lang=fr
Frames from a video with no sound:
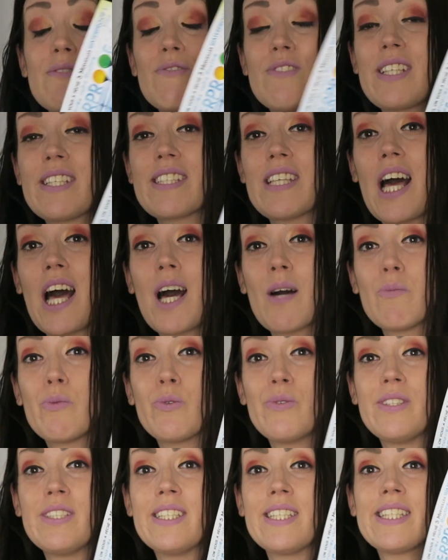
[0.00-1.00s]
vous êtes
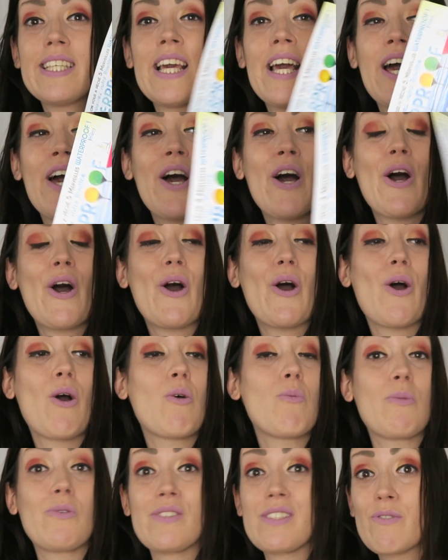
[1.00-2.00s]
abonné,
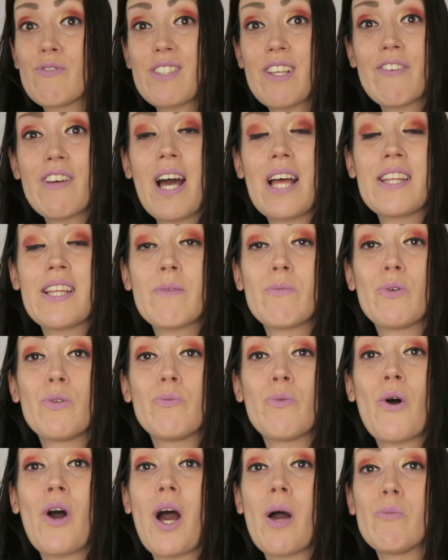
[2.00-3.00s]
euh, si vous avez un
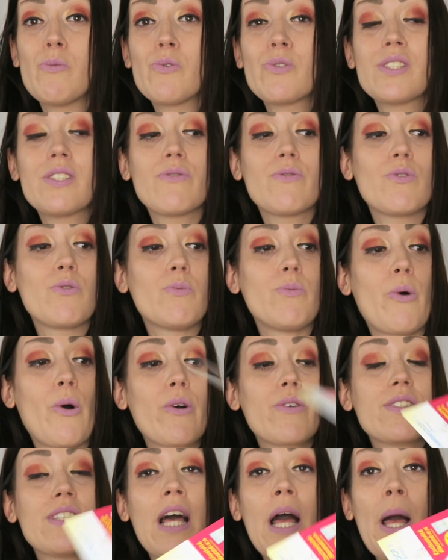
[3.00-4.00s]
abonnement à Beautiful Box.